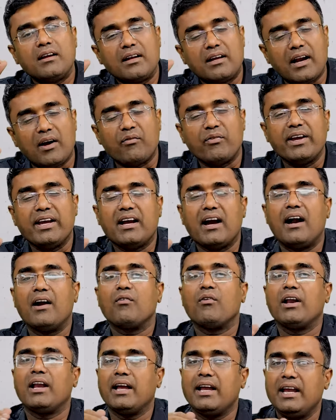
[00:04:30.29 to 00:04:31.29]
ग्राफिक
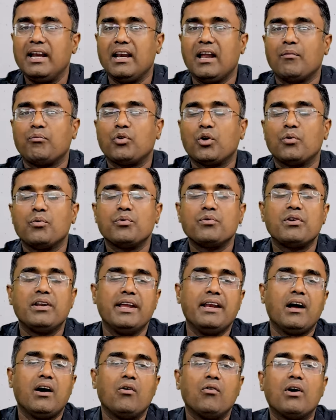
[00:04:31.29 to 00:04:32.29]
कार्ड वाला ही लैपटॉप
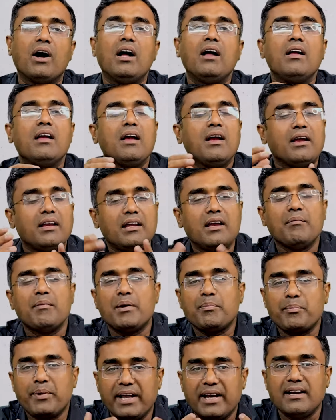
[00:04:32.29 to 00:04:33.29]
लेना होगा ये
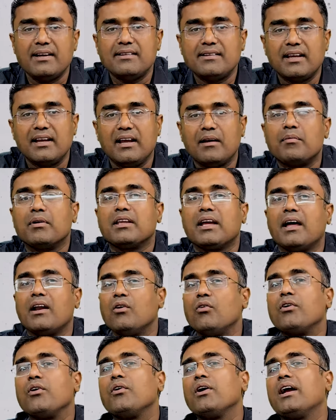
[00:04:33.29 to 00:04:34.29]
मैं पेरेंट्स के लिए बता
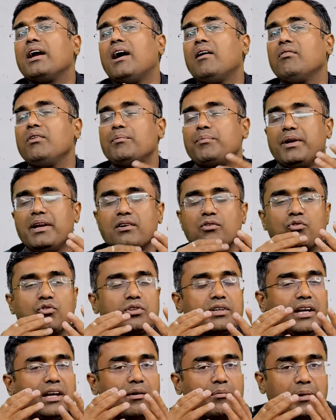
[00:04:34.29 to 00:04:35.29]
रहा हूँ क्योंकि काफी पेरेंट्स
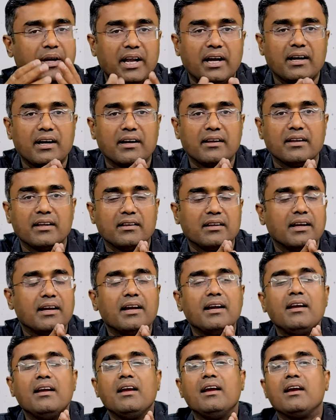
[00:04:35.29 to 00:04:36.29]
उसके लिए मना कर देते
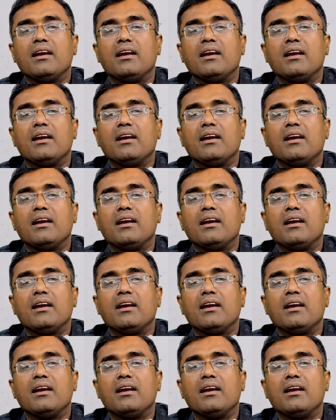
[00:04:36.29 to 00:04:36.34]
हैं